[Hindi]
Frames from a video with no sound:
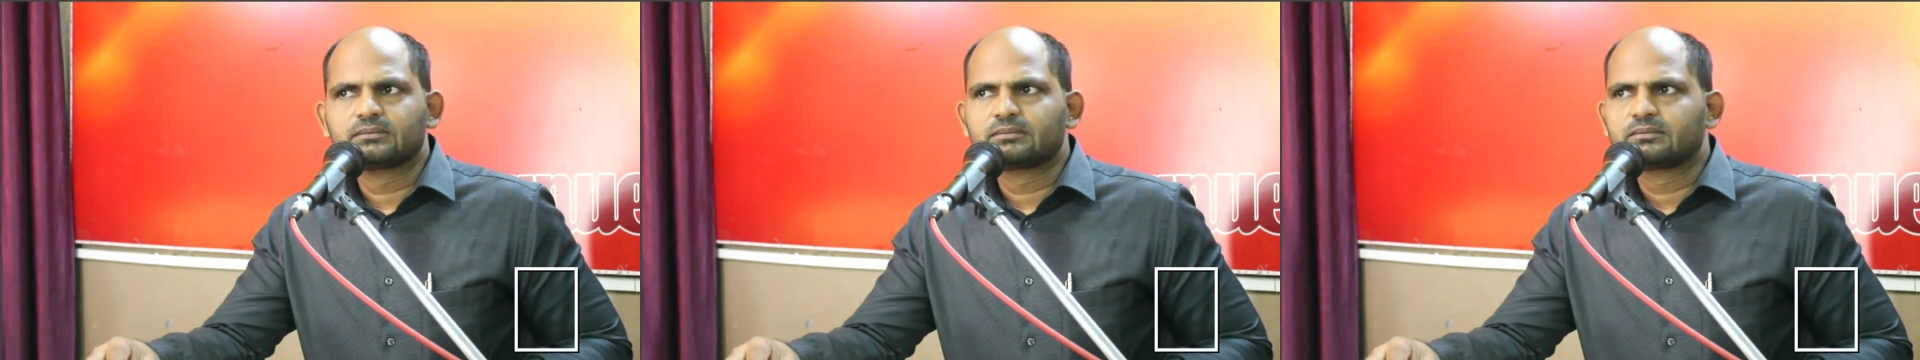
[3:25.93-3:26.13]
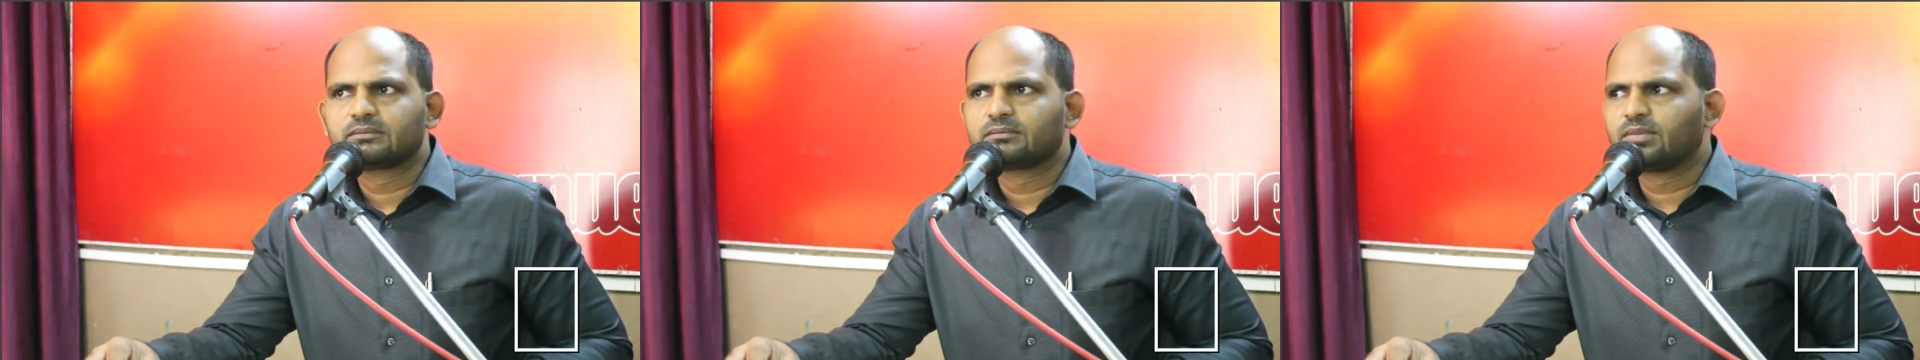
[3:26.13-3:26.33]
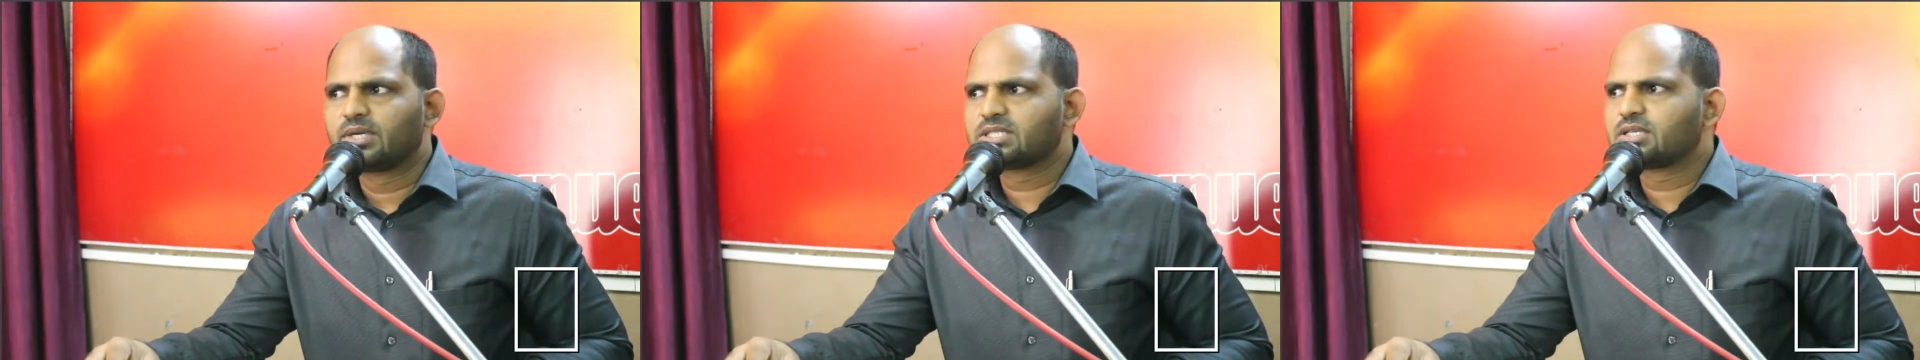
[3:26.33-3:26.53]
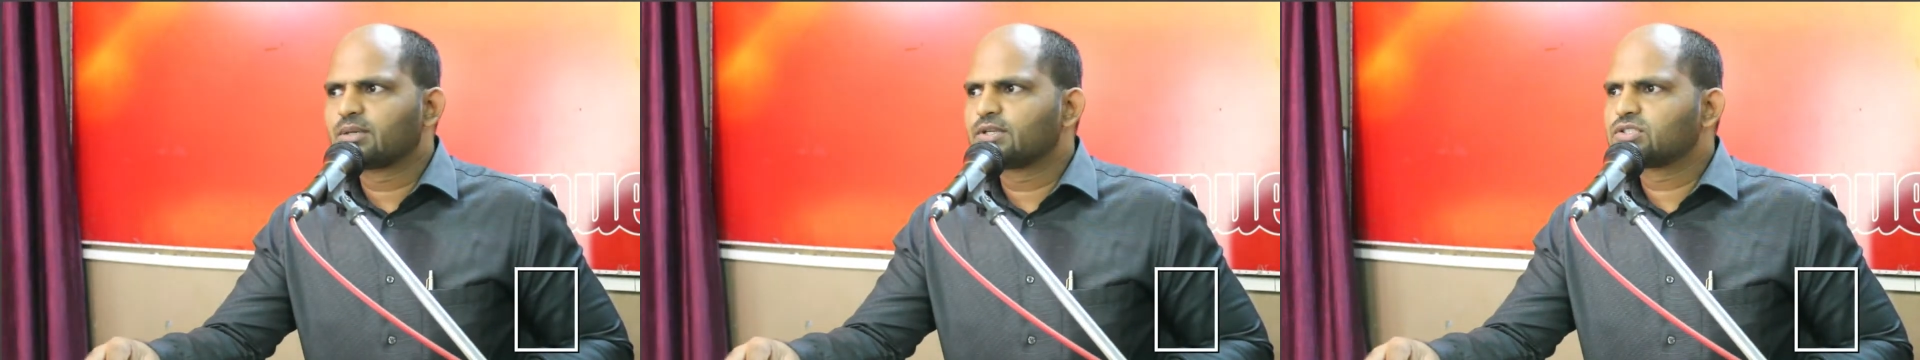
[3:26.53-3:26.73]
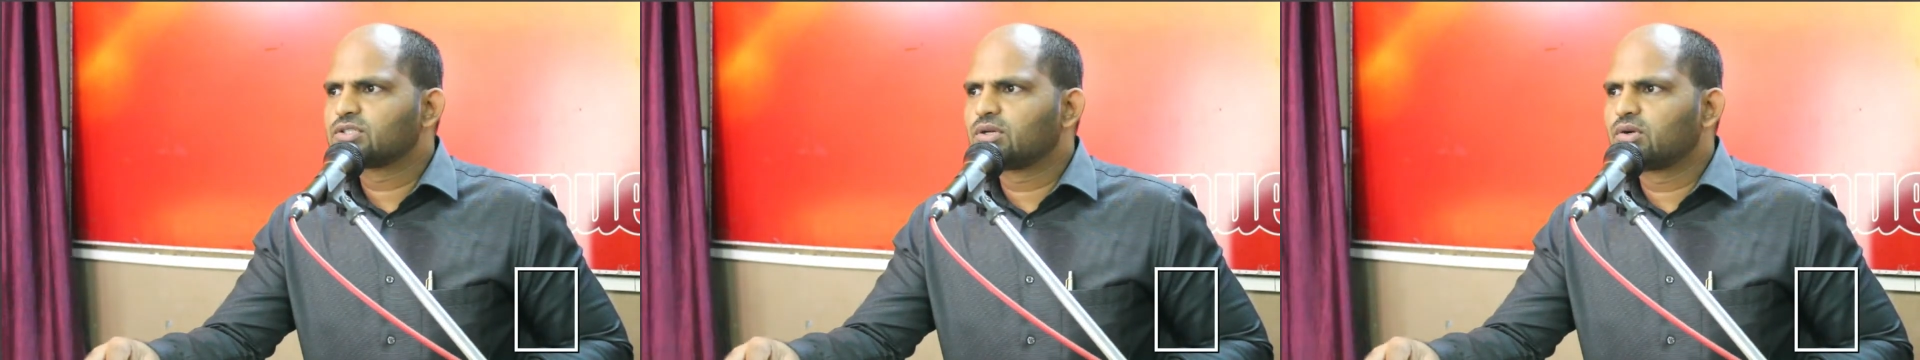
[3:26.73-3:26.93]
मैं
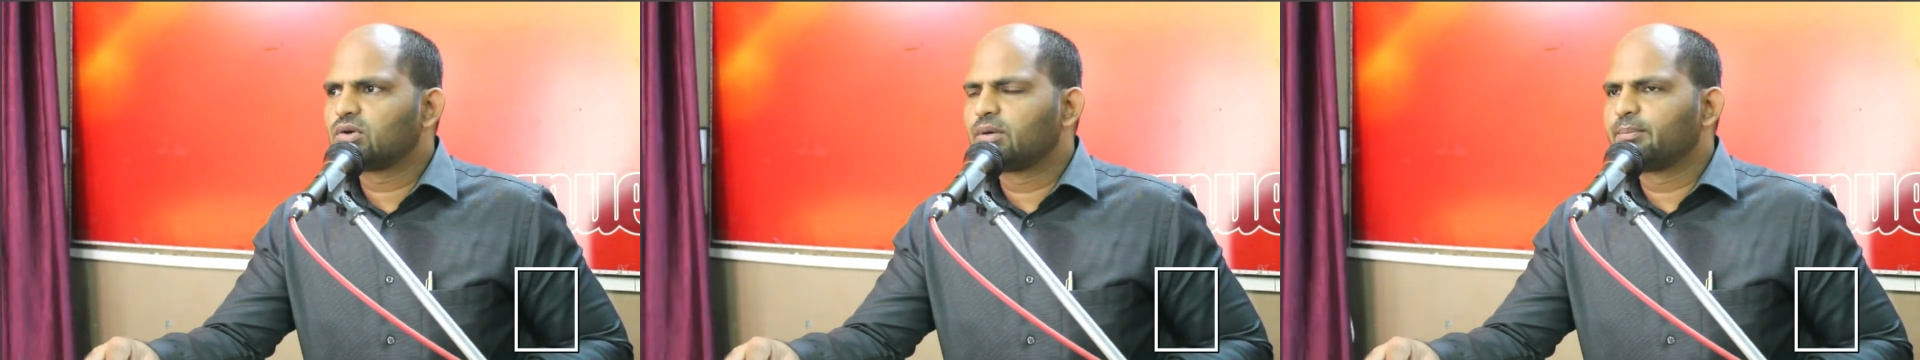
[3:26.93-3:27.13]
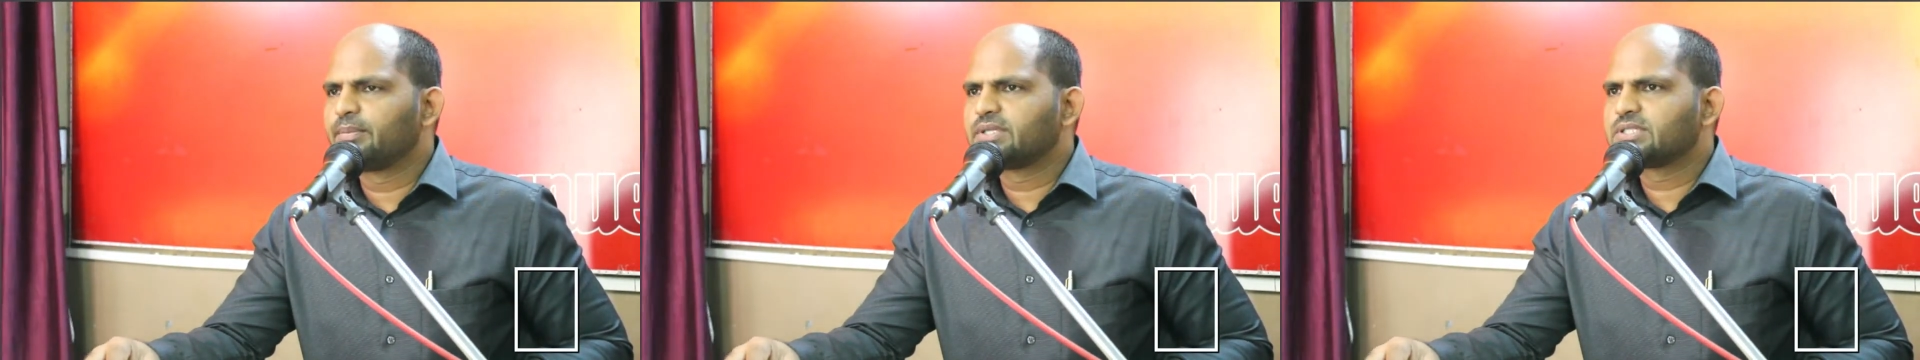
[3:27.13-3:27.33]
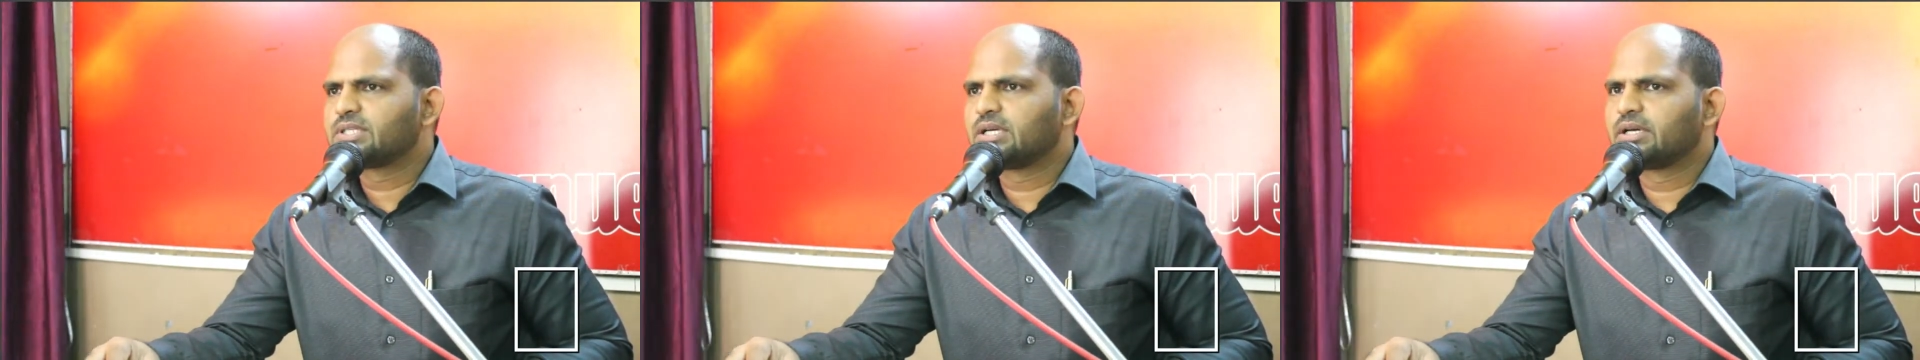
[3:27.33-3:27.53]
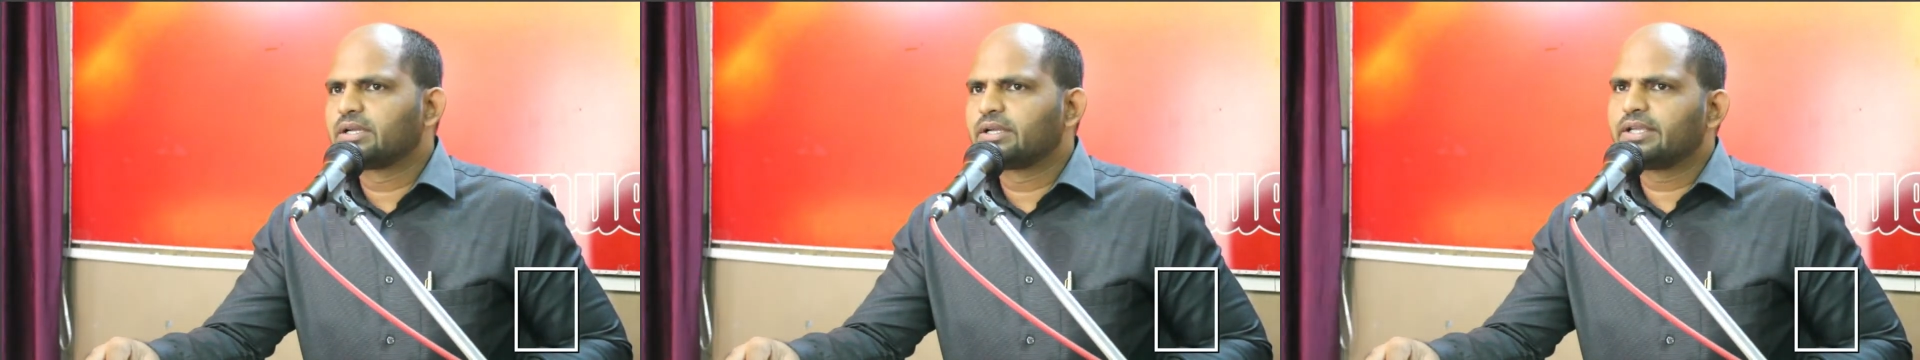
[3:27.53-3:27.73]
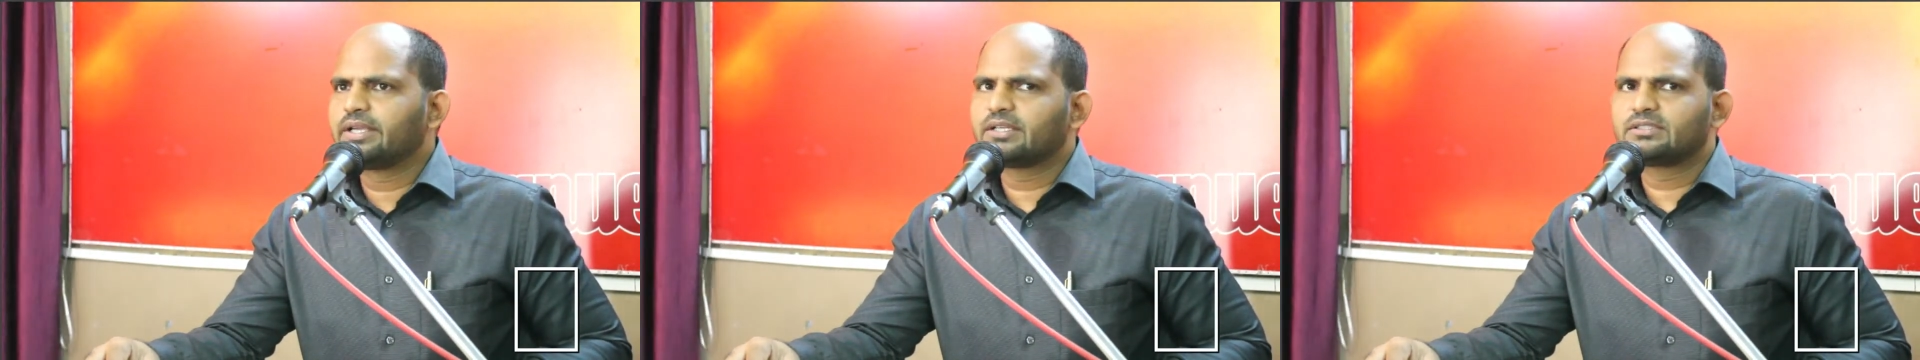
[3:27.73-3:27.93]
समझता हूँ हम में से
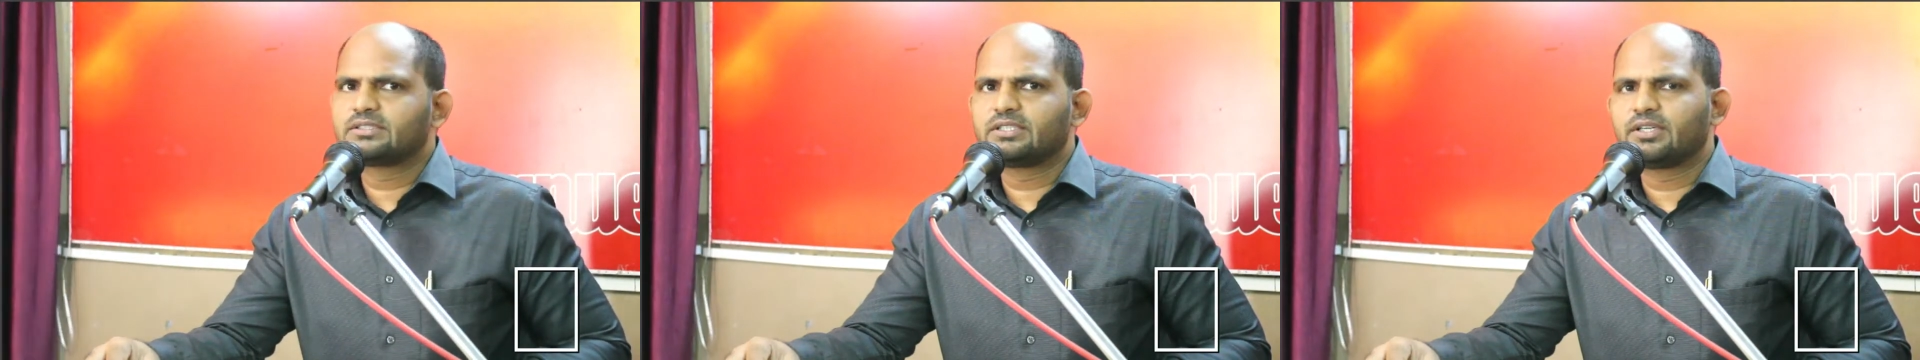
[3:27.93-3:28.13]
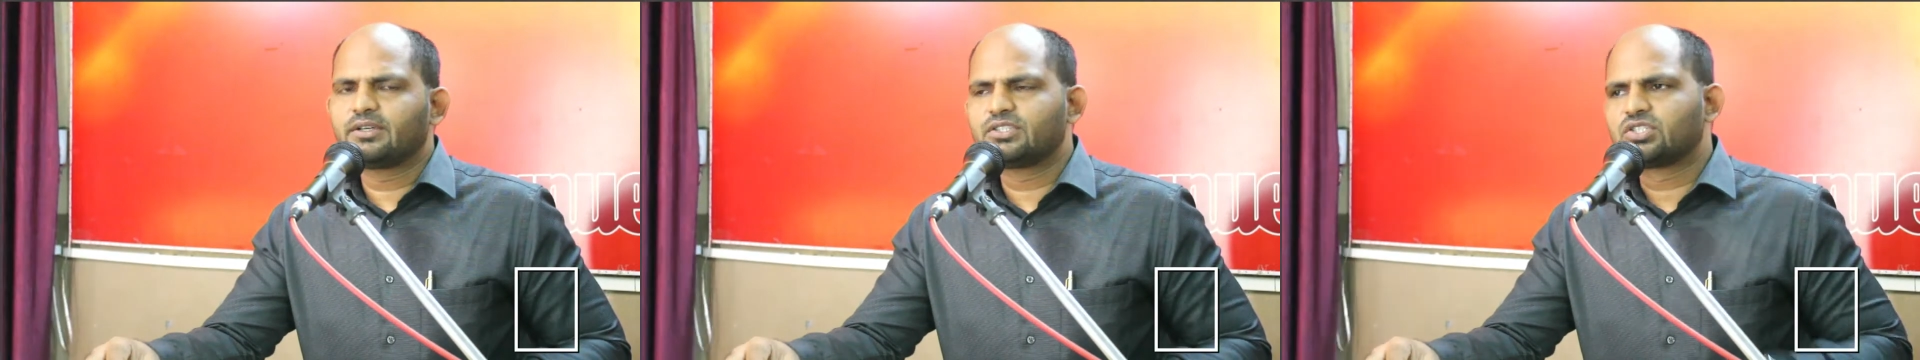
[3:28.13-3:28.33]
हरेक से